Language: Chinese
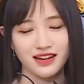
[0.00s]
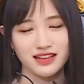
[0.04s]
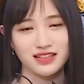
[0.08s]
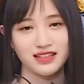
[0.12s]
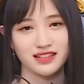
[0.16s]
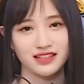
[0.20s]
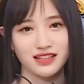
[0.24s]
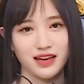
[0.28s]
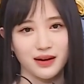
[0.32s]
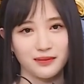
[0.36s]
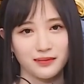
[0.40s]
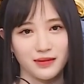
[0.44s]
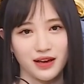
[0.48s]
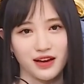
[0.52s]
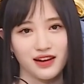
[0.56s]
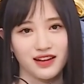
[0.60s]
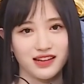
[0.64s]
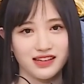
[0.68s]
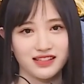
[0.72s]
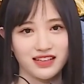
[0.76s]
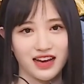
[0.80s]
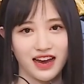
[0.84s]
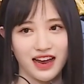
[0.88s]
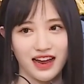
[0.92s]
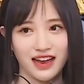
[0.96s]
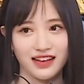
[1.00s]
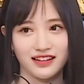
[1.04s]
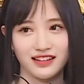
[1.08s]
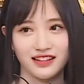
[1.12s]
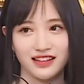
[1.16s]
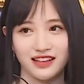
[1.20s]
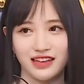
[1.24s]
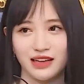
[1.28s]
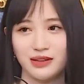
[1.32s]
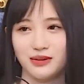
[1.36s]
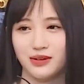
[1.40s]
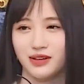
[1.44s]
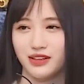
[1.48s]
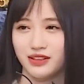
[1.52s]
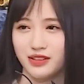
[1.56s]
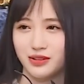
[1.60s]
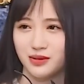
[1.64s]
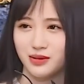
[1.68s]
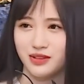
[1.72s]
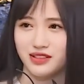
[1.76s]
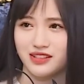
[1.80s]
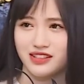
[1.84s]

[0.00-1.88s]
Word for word: 是想表演一下韩叶，感觉也是对